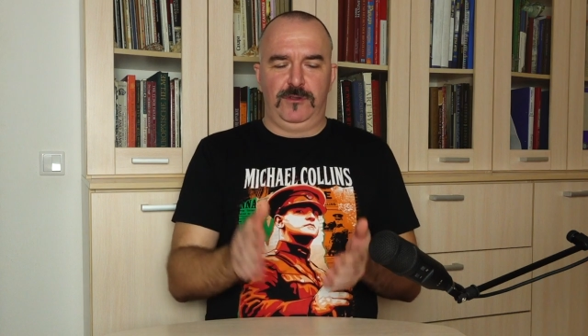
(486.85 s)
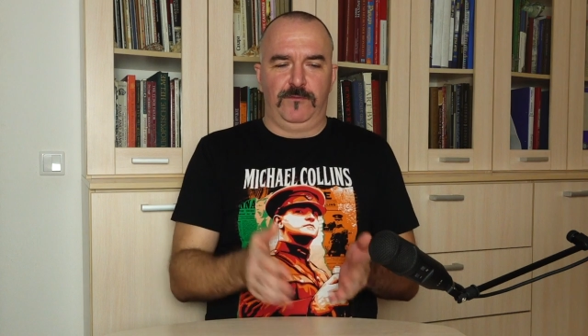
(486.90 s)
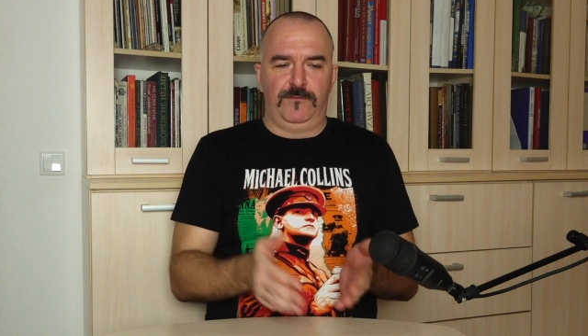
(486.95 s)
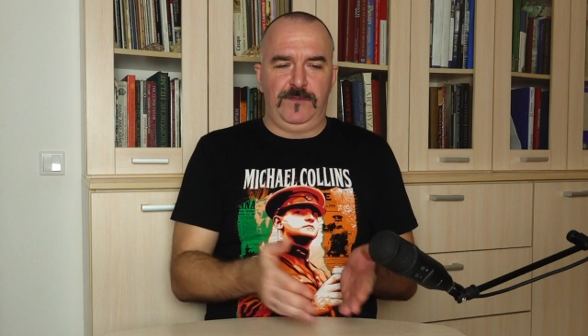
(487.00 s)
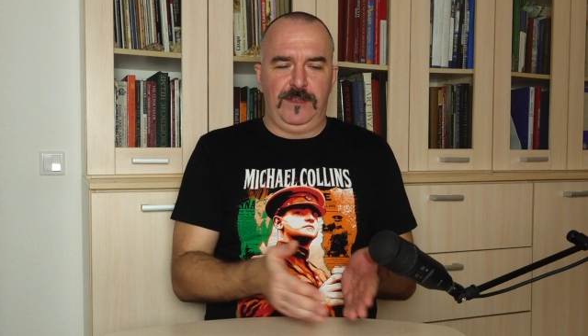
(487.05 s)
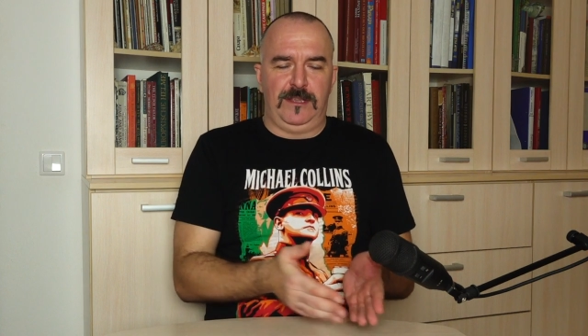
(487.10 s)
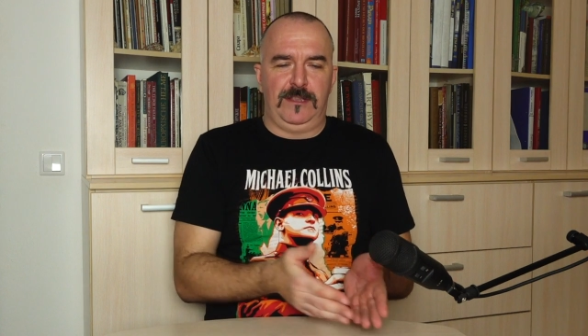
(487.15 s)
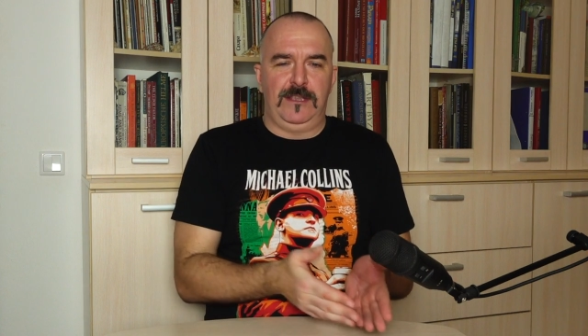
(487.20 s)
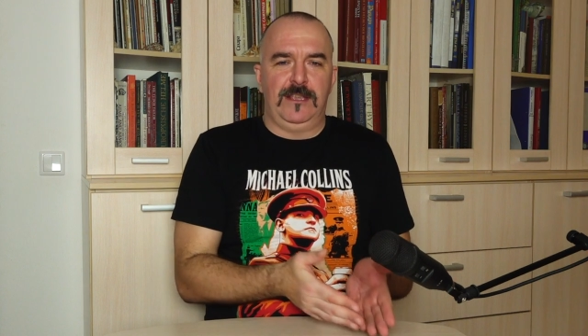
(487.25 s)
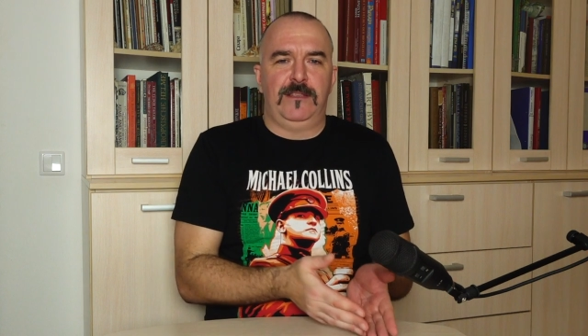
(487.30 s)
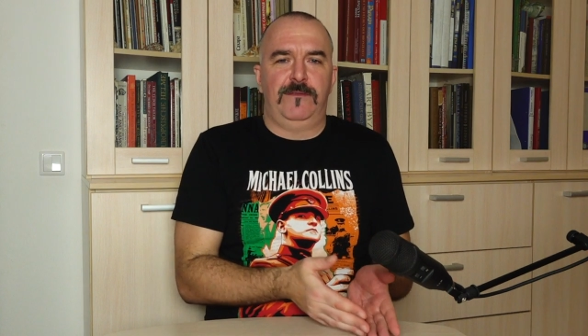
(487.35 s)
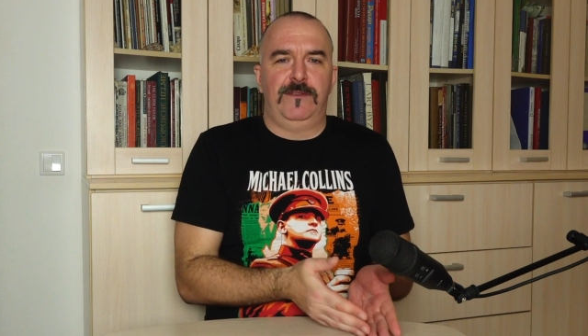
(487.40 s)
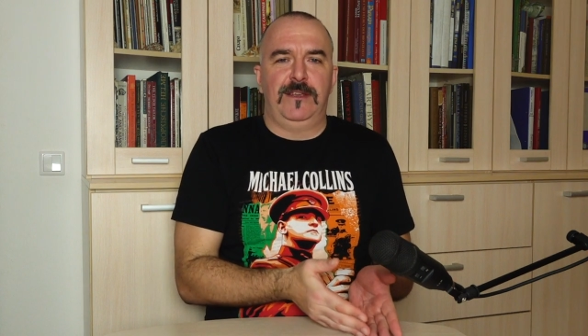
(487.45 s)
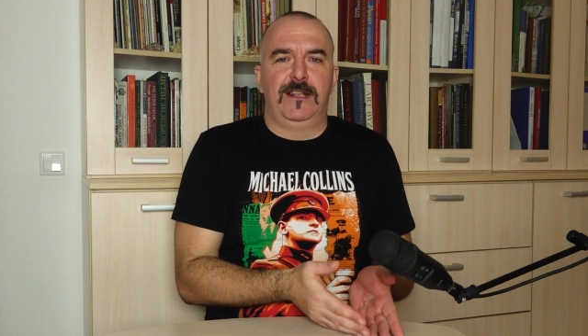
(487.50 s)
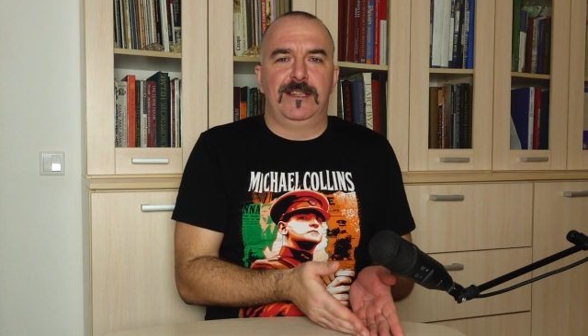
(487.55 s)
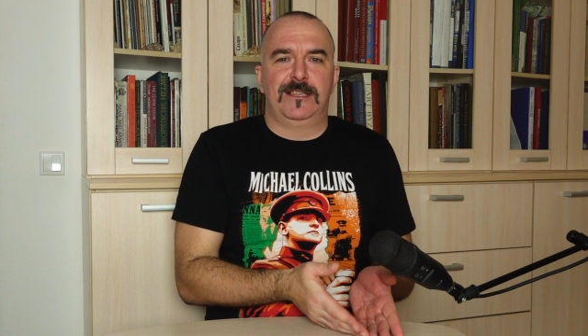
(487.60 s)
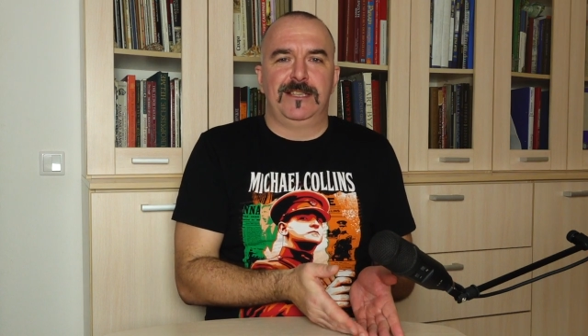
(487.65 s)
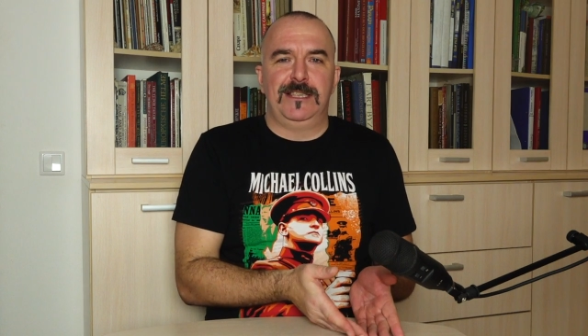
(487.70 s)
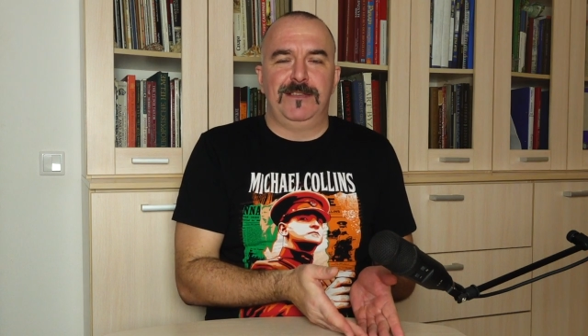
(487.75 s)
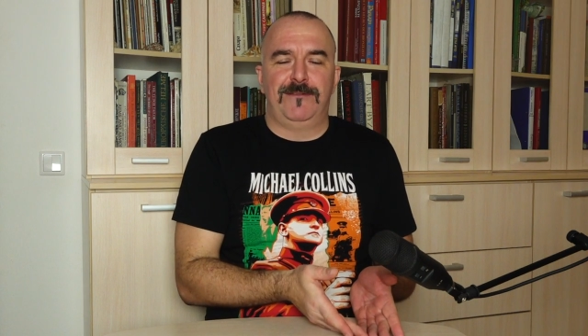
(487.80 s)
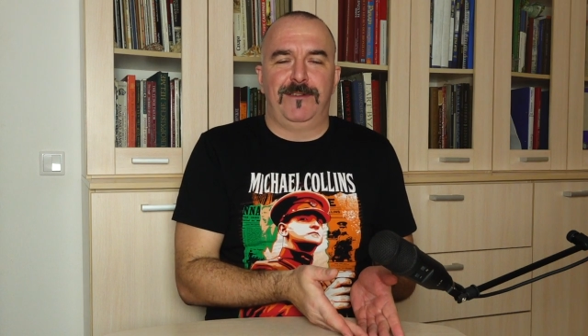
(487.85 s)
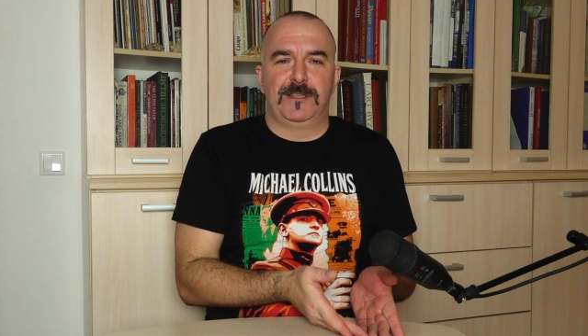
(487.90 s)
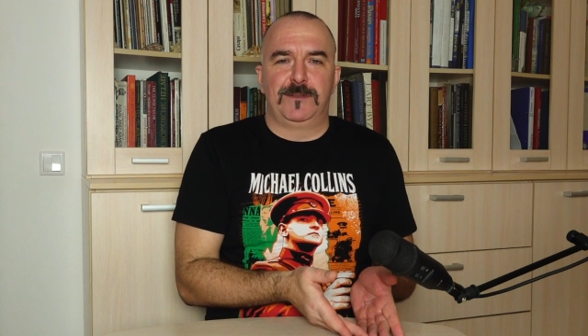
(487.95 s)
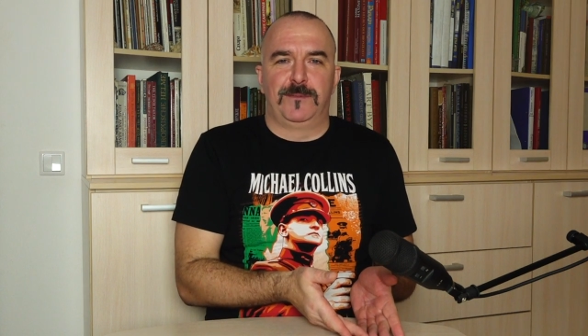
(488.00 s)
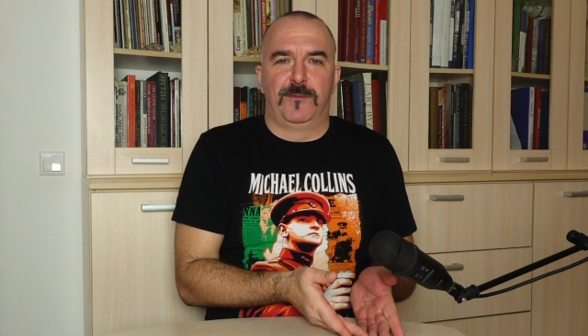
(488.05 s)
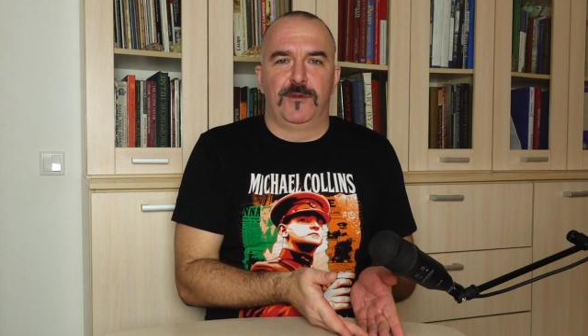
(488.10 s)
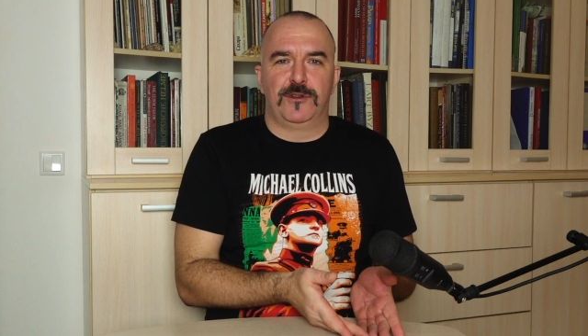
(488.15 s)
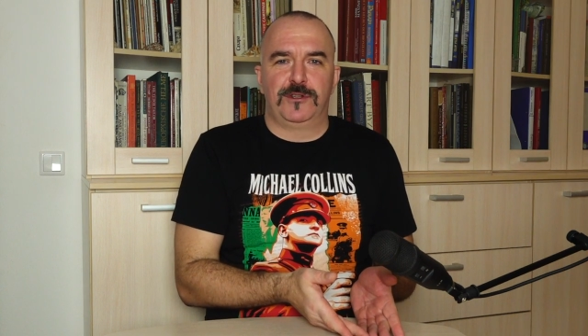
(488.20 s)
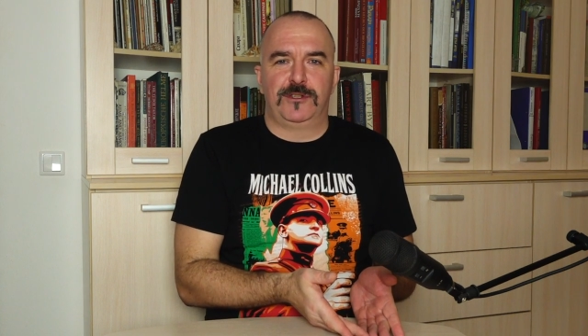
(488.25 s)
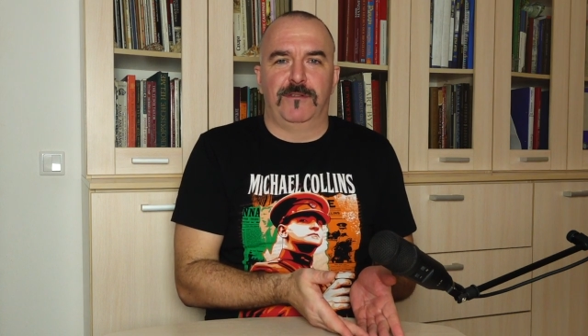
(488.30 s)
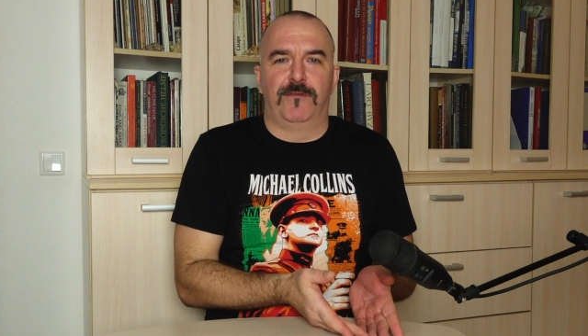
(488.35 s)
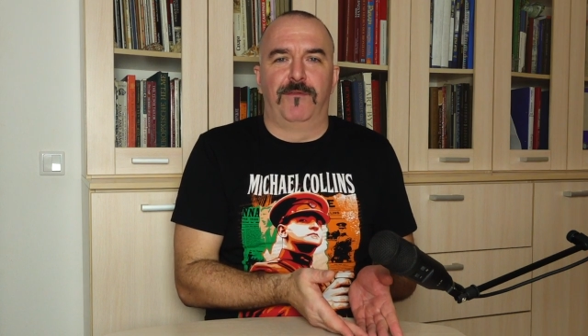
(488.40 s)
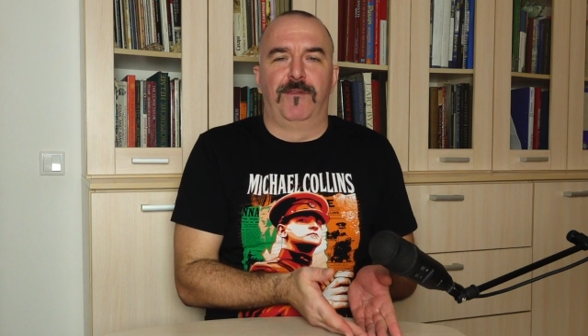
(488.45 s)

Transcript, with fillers: но в них не двигаться невозможно.